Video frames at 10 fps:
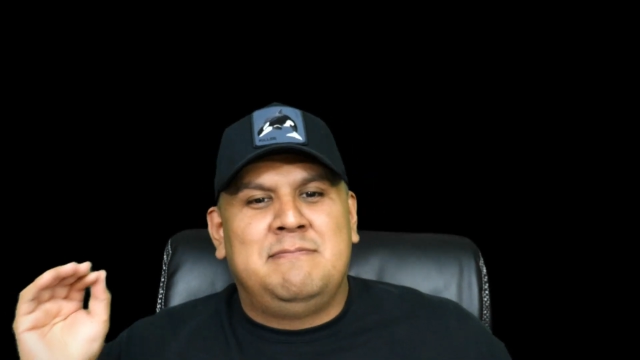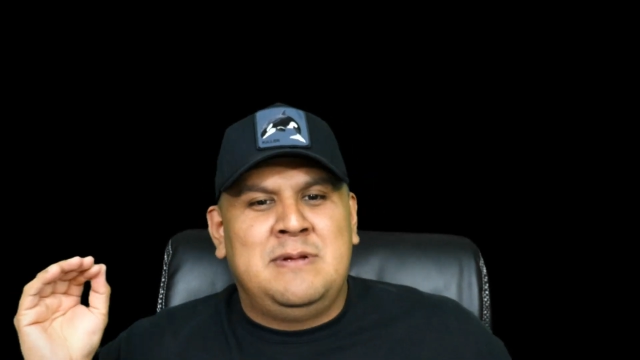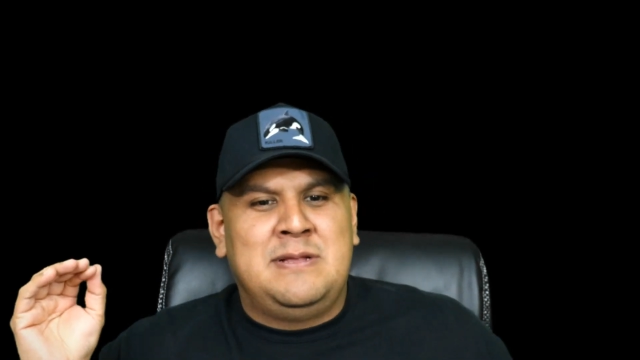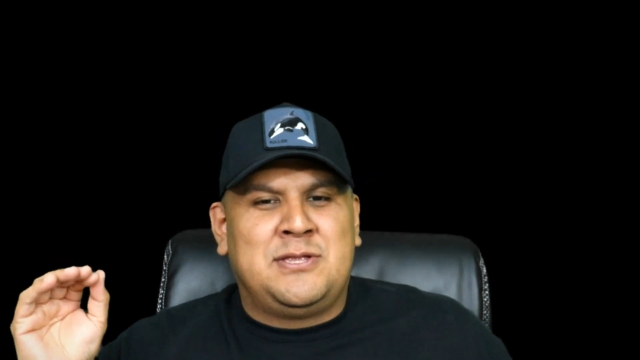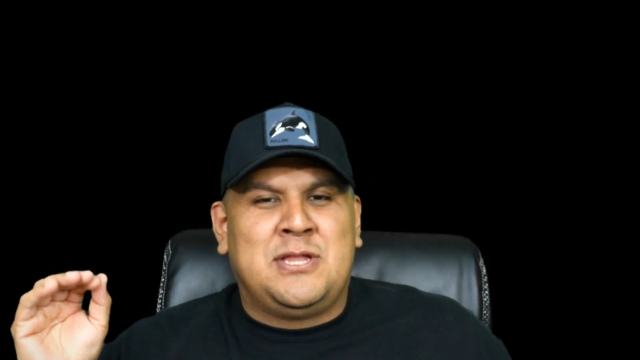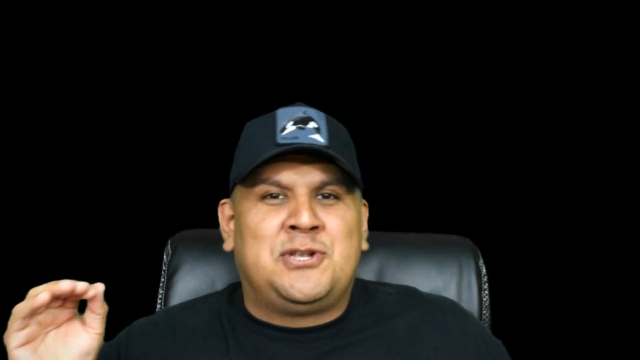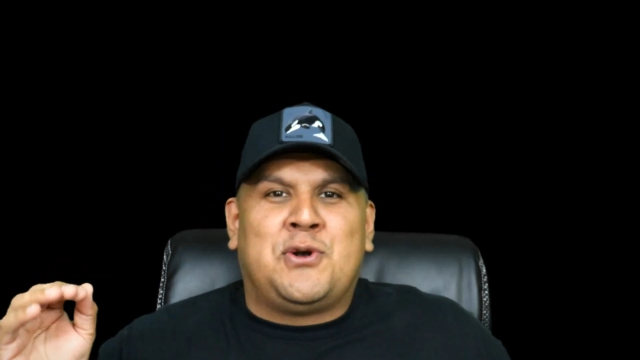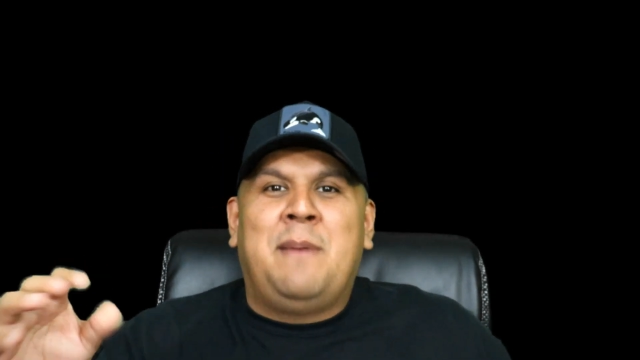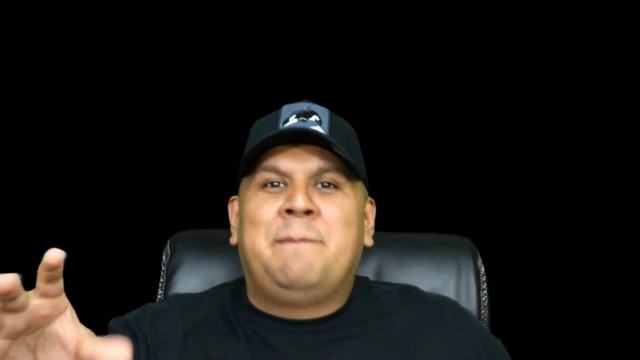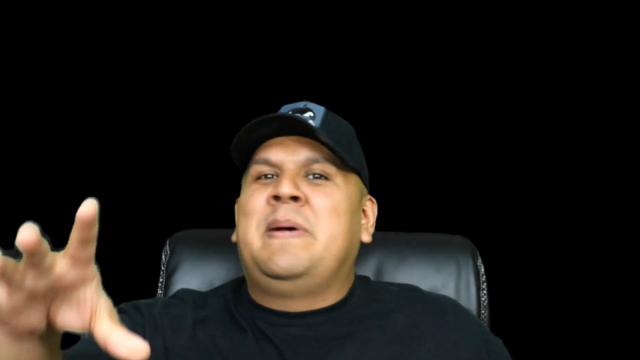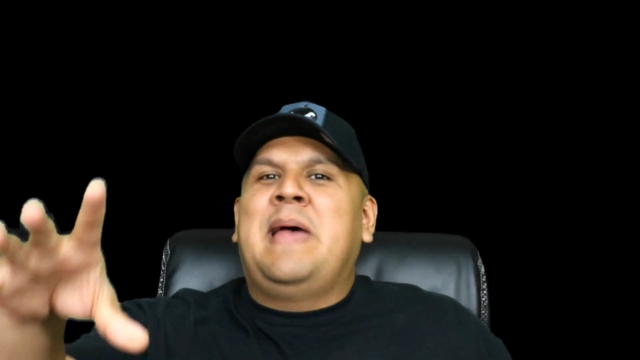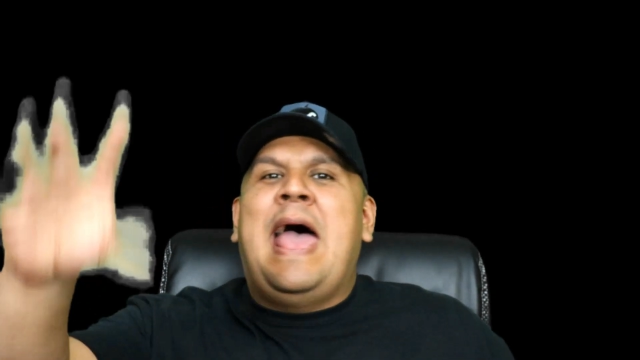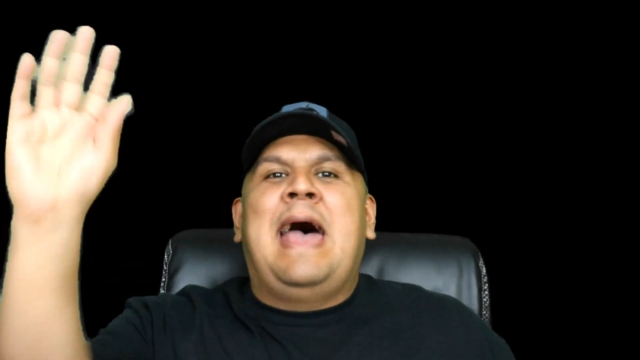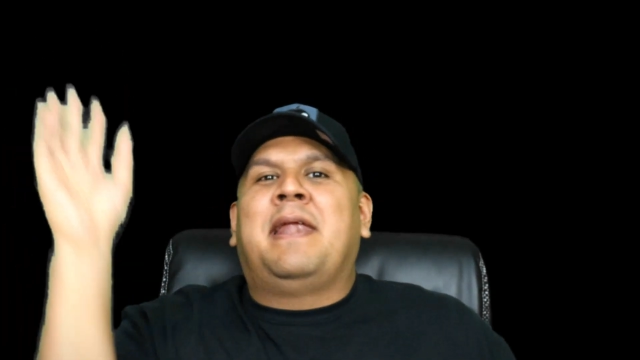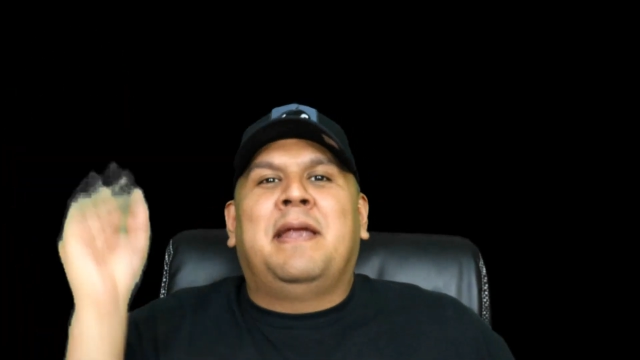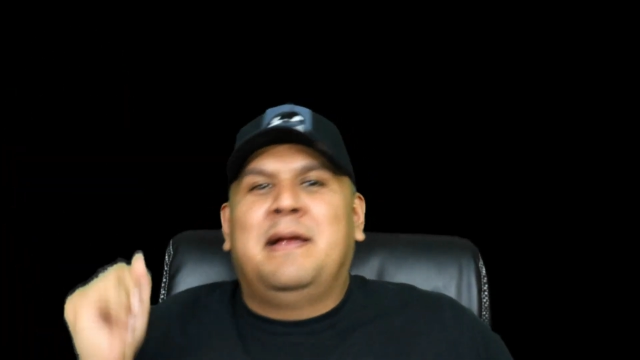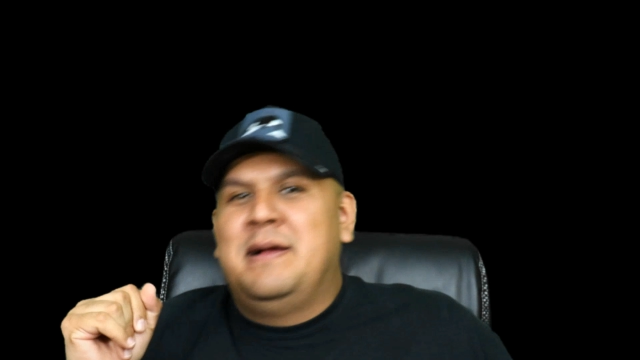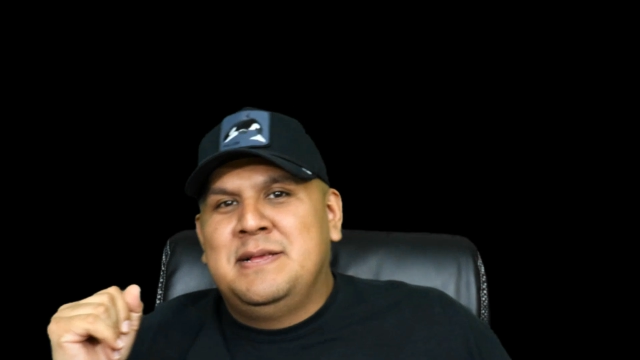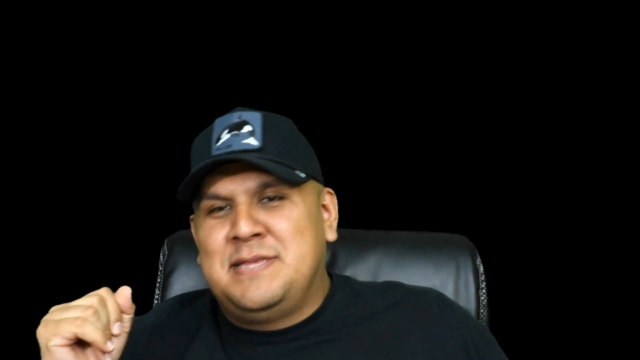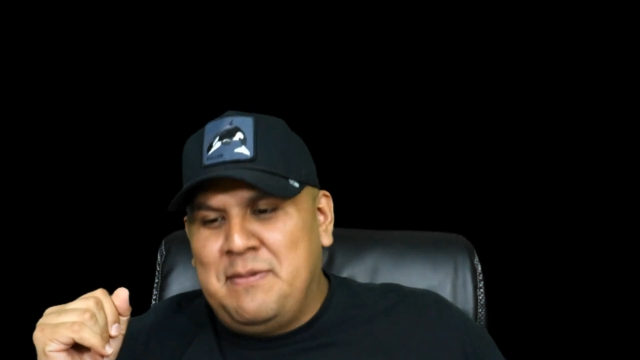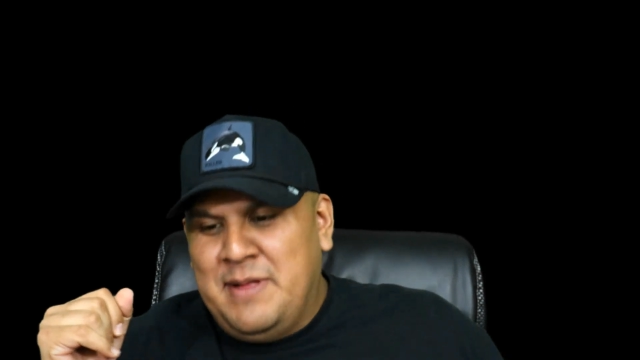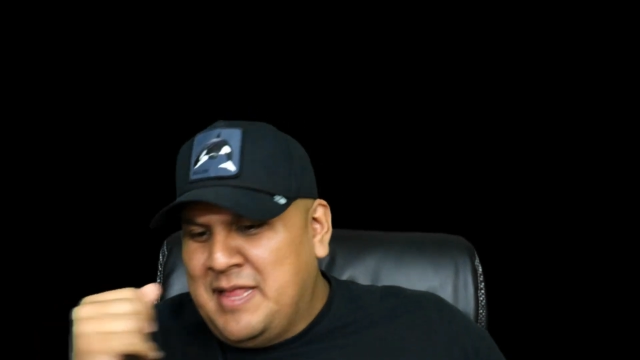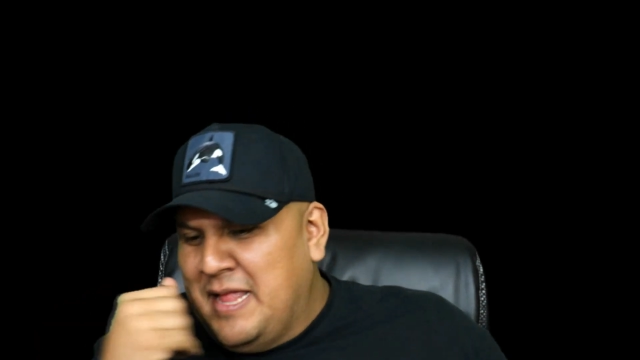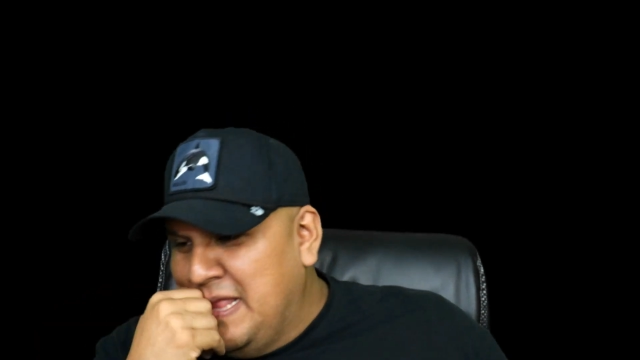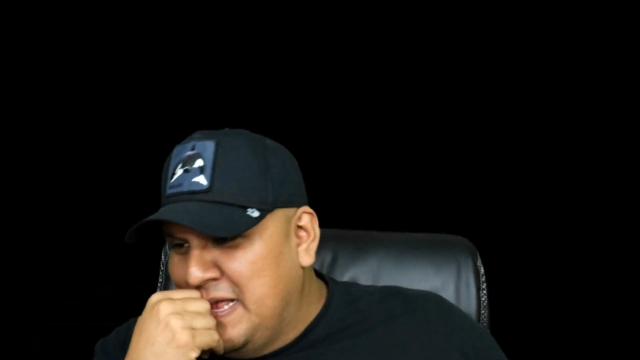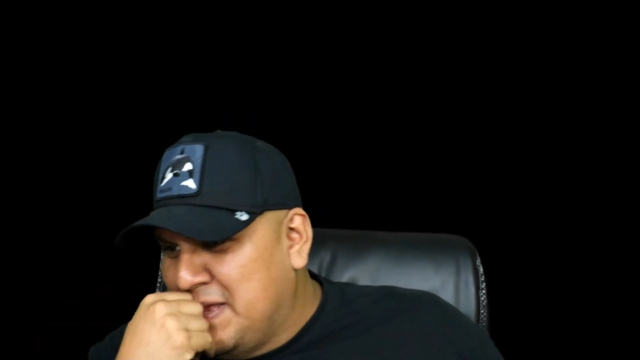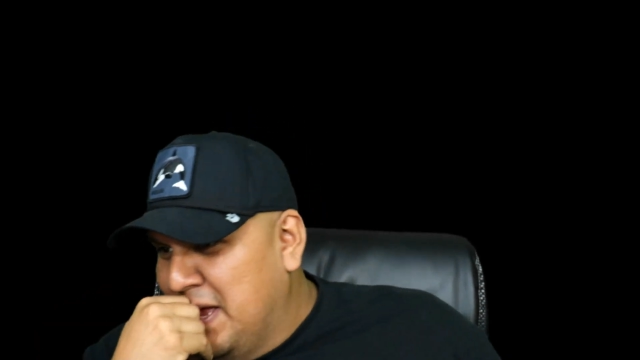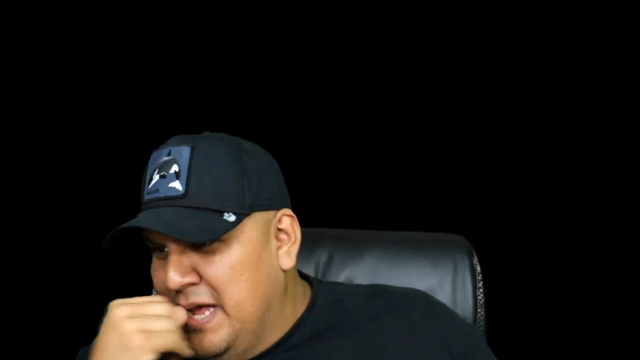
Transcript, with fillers: The Trump Air. ¿Sí, me entiendes?